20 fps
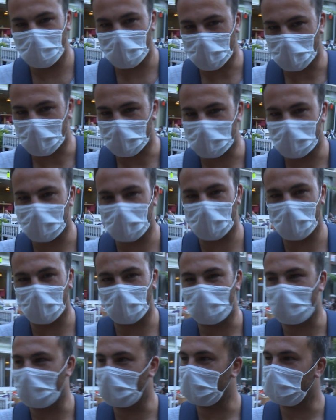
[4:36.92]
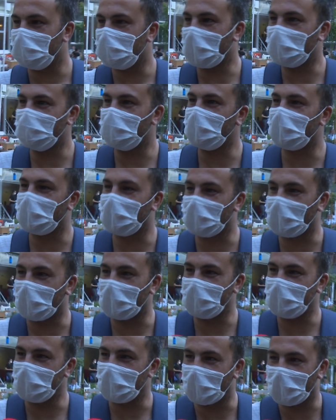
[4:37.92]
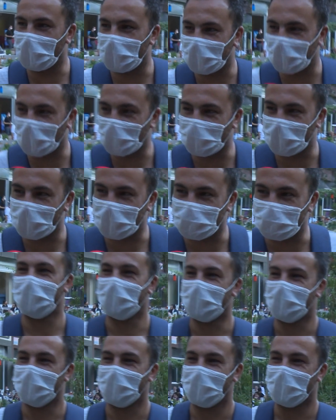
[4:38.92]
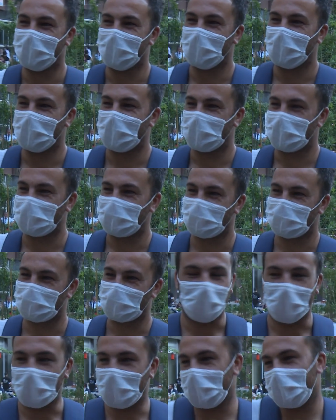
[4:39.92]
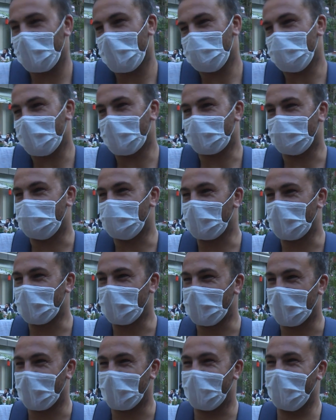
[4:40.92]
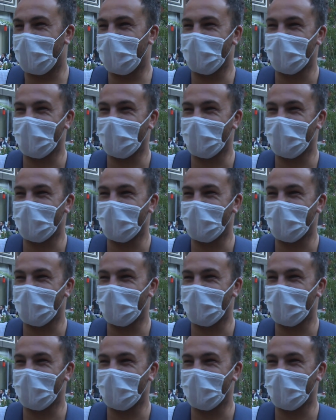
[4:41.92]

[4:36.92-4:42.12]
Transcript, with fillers: bir şarkısına geçiyor. Ben bu dünyayı anlayamadım. Neden bu şarkı peki? Anlayamadım bu dünyayı.